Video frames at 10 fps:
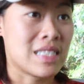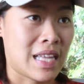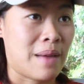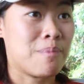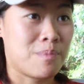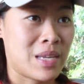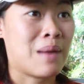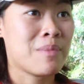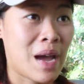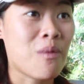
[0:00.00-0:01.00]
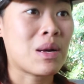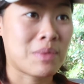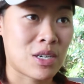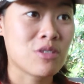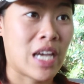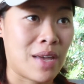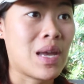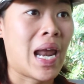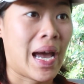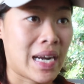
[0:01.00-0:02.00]
แต่ย้ำนะว่ามันต้องใช้เว
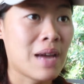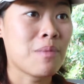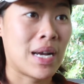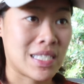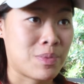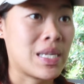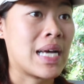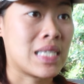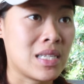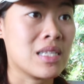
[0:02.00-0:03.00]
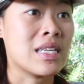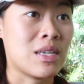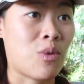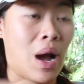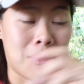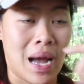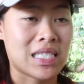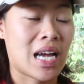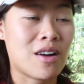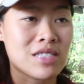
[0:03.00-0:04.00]
ลานะอาจจะเป็นทิตย์กว่าหมา
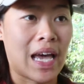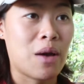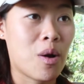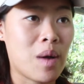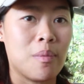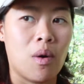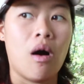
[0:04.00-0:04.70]
จะเข้าใจว่าแบบ